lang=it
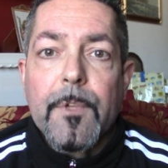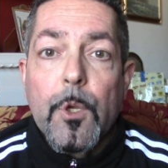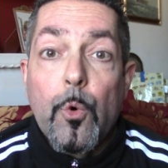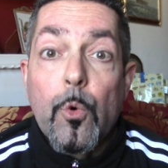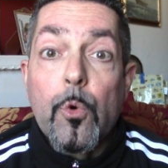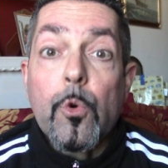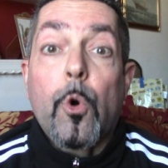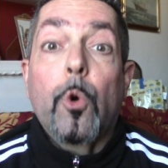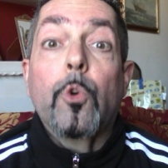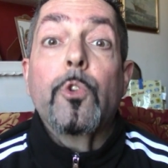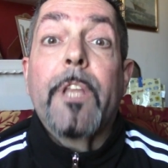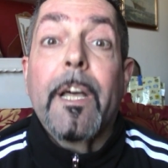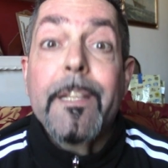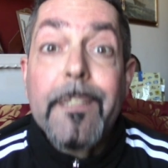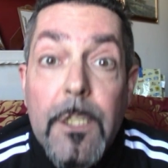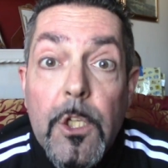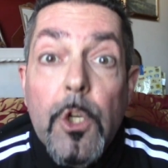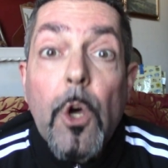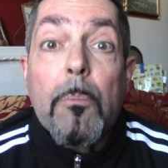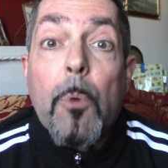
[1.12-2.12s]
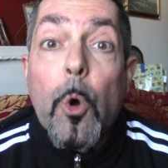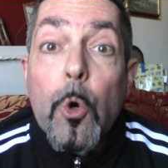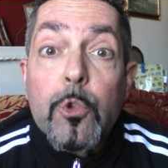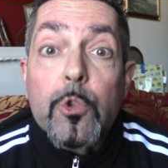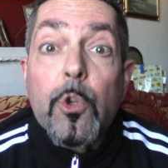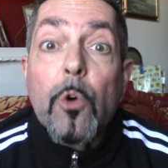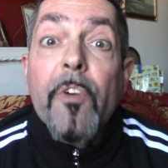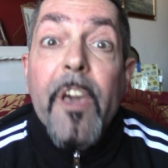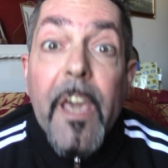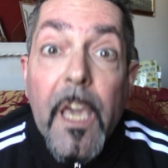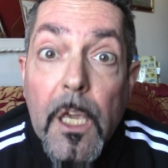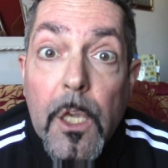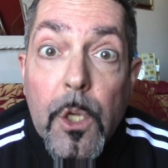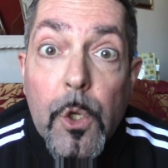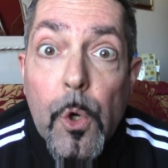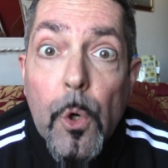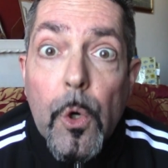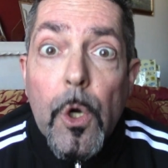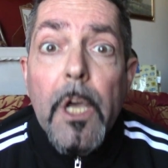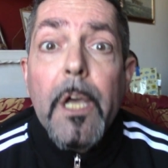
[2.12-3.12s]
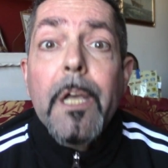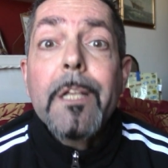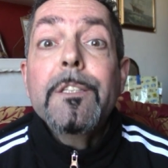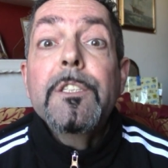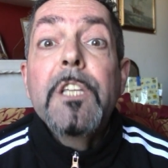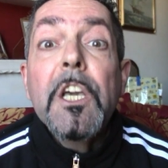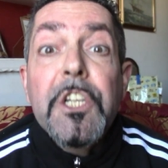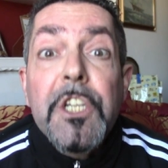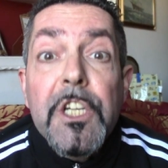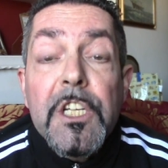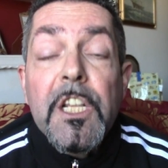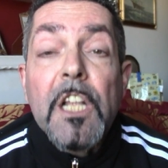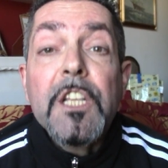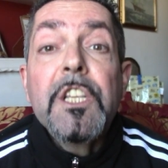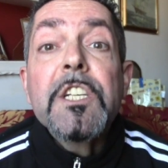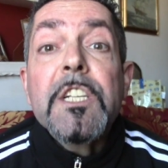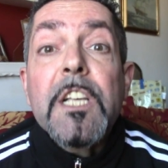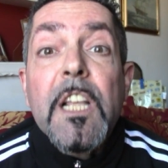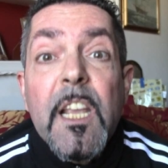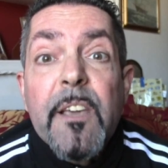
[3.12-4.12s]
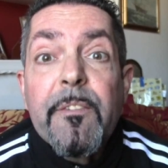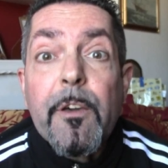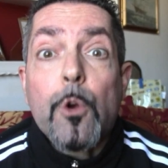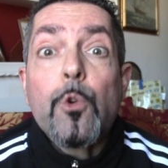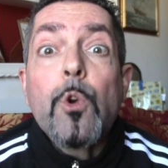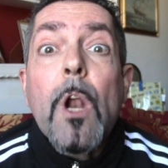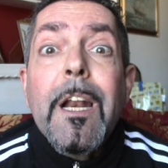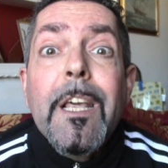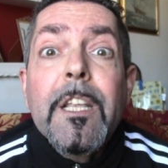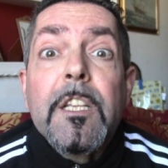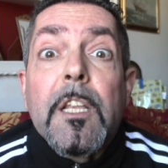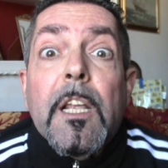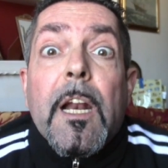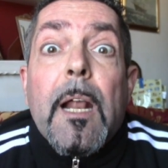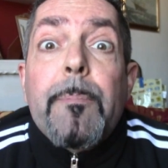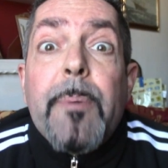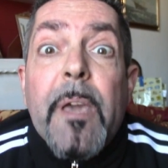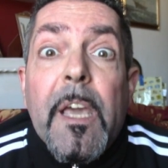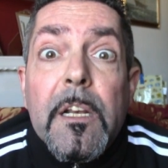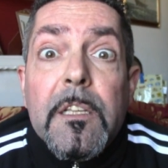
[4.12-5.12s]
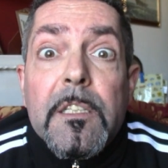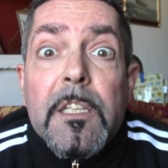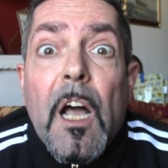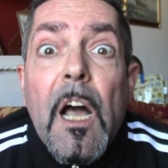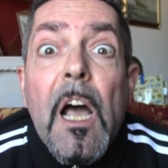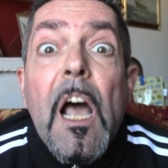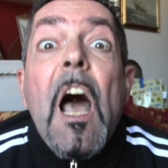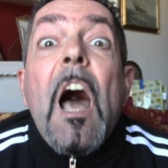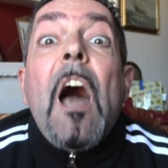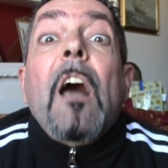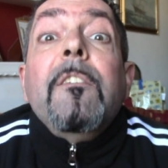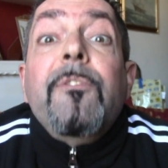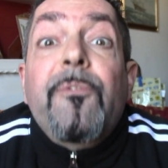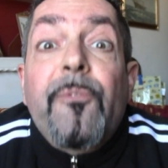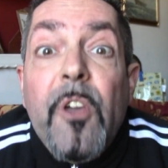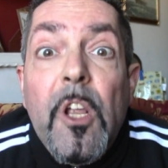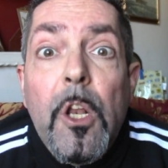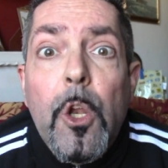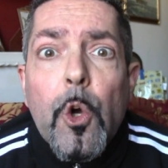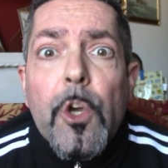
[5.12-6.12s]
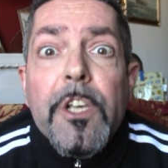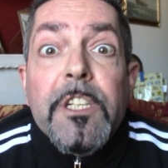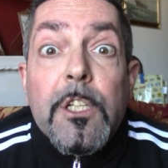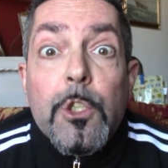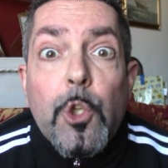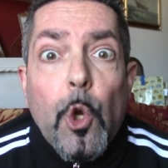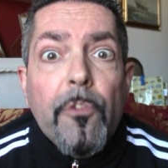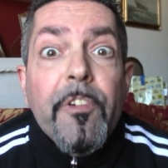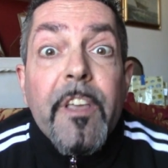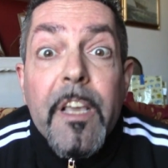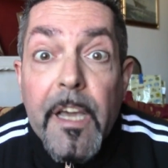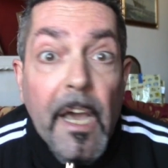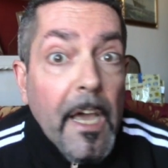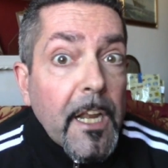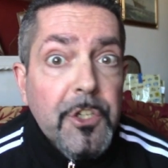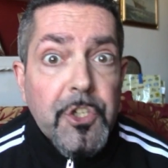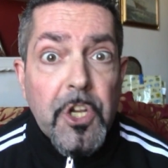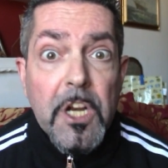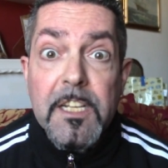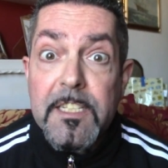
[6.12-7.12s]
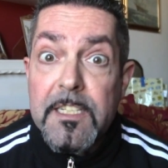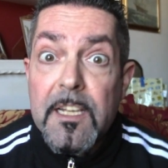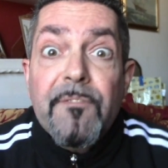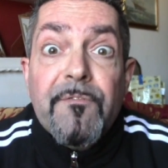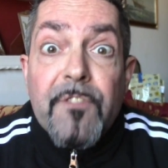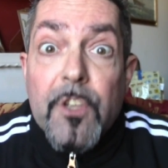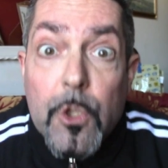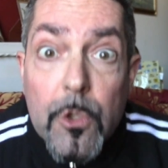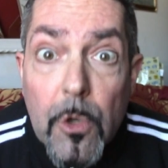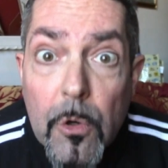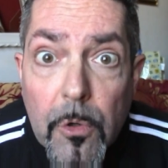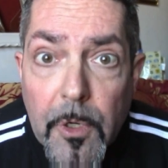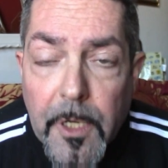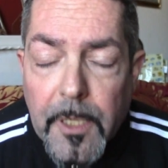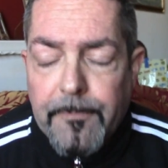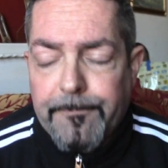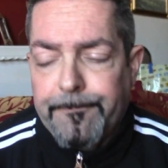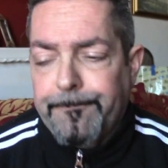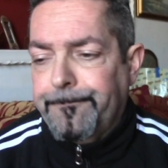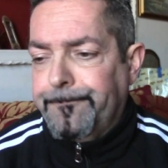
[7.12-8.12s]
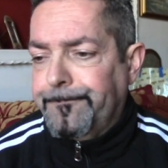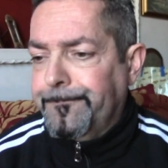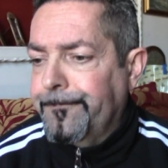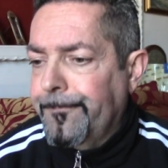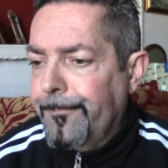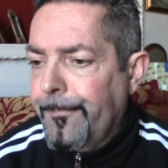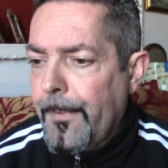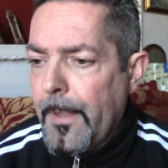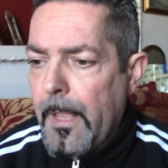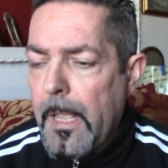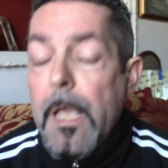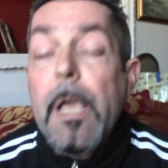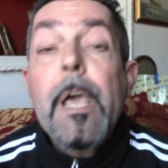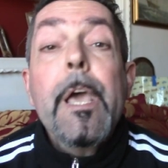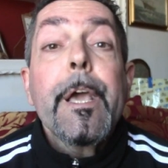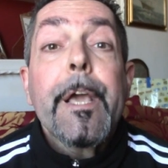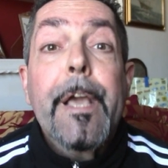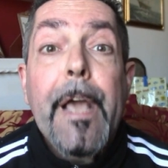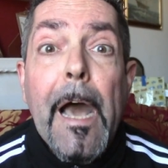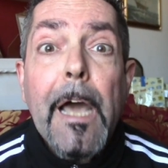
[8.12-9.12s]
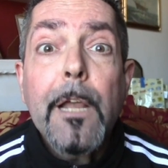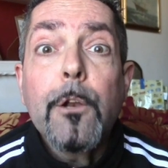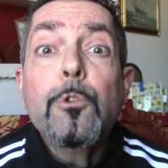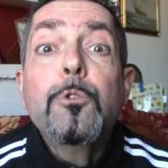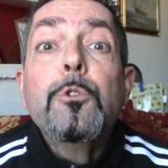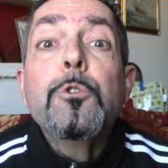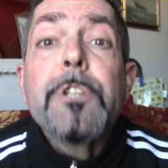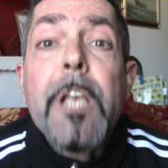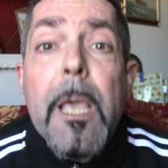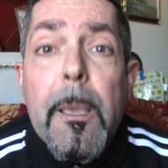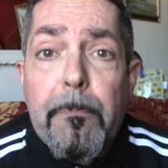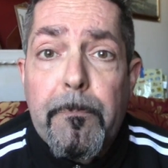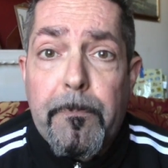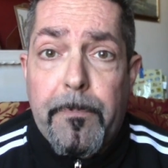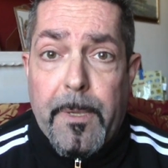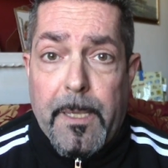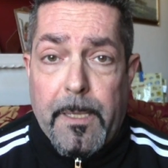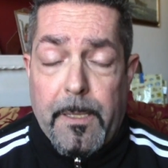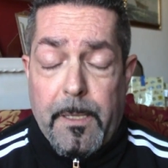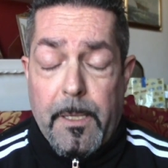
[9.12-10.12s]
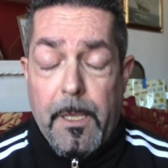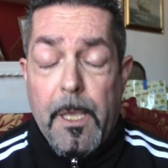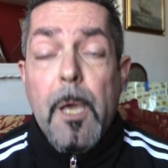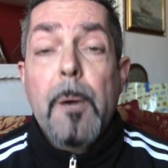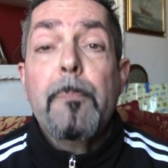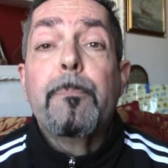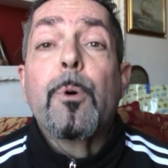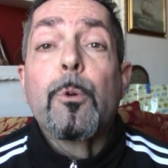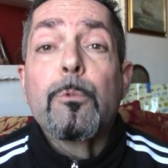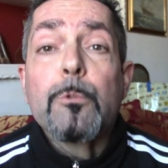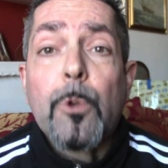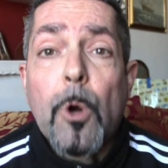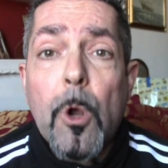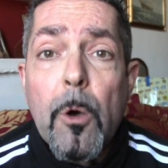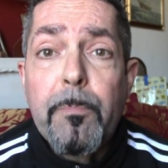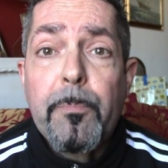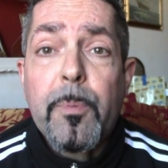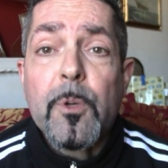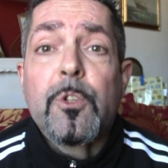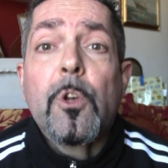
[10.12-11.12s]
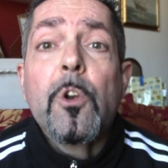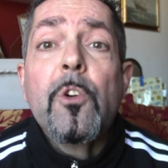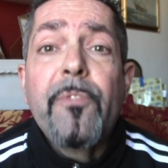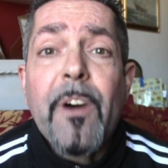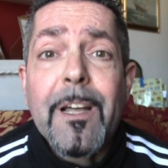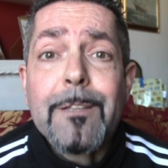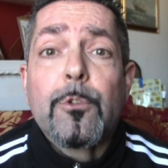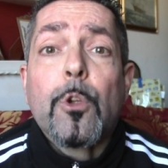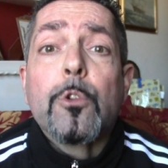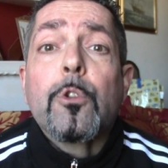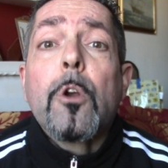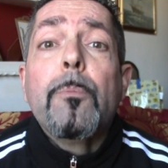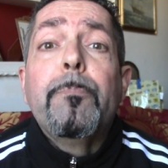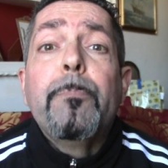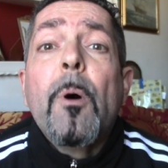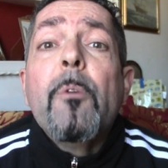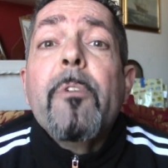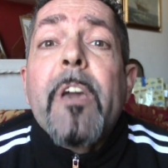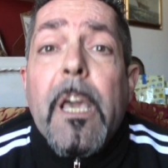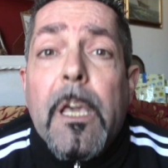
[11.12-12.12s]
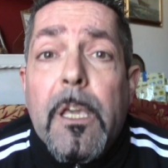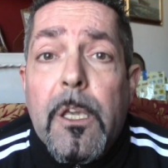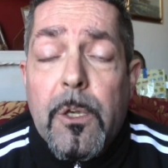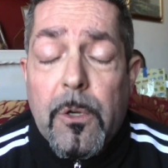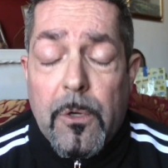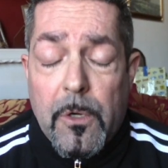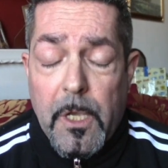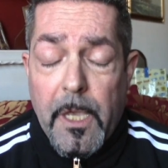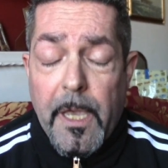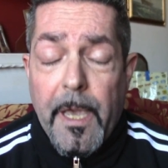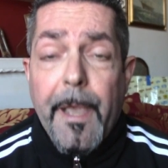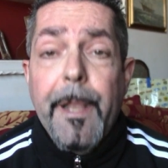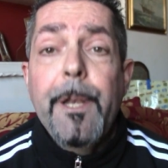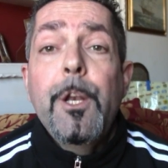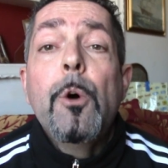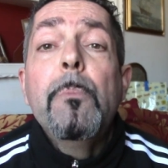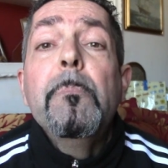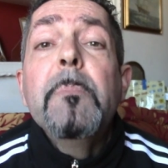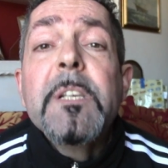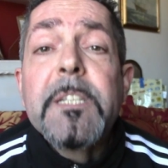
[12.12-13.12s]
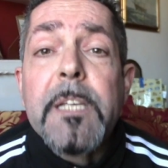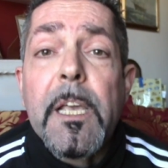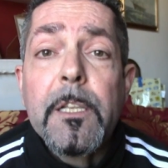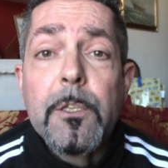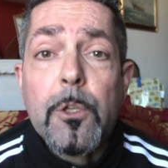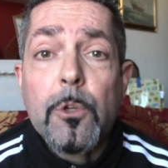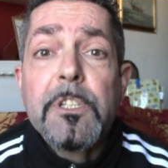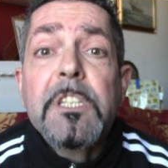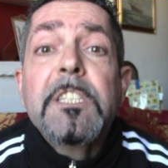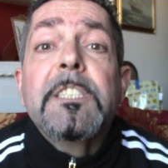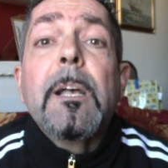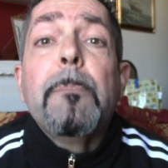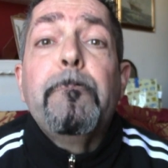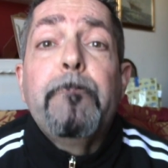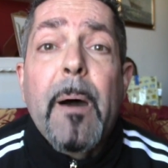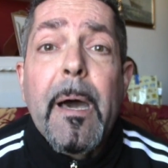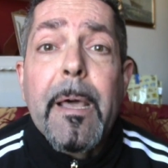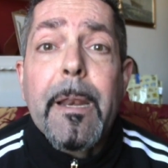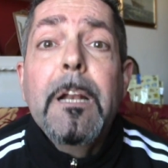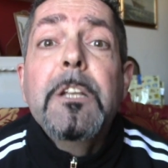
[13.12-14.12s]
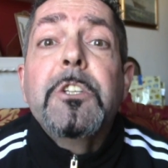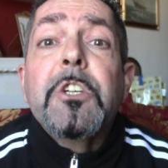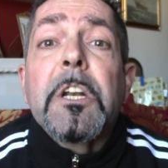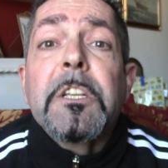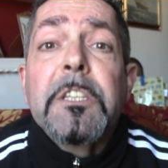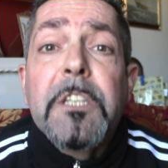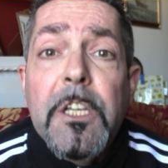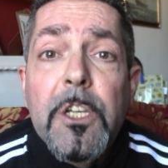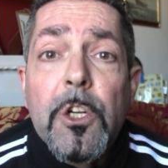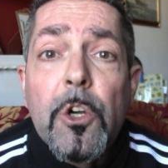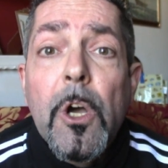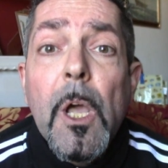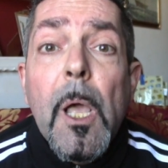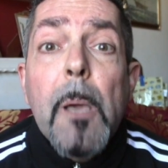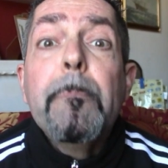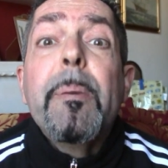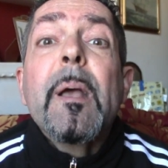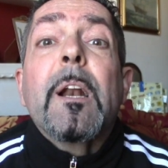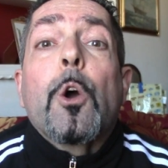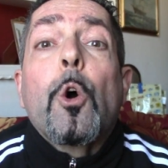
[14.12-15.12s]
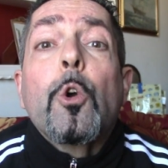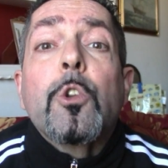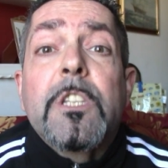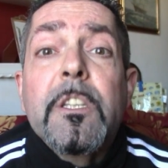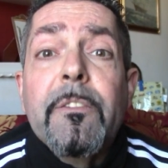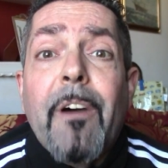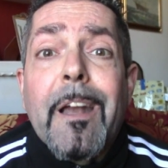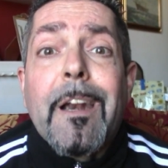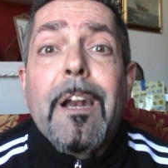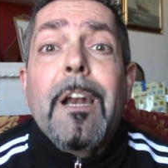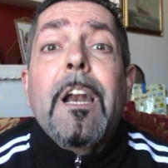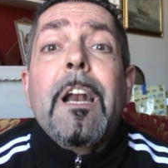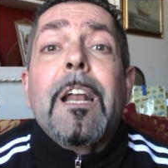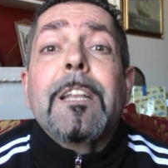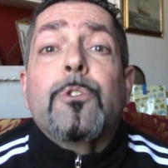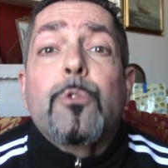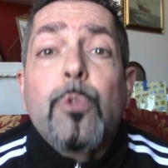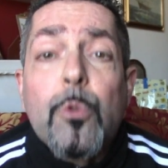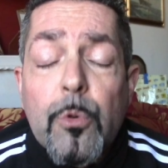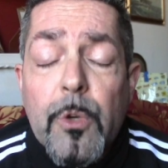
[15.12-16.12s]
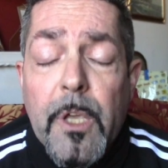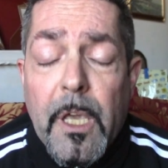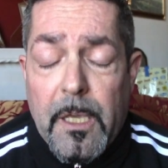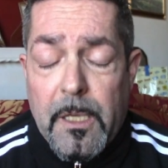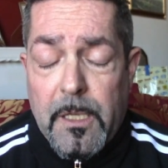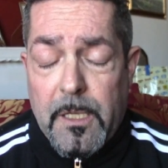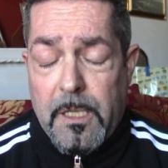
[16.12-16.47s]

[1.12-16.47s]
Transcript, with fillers: un contadino molto vecchio, decide di scrivere una lettera aperta al figlio che si trova in carcere a San Vittore. Caro Giuseppe, purtroppo sono fatto troppo vecchio e non mi sento di zappare il giardino per coltivare le lattughe.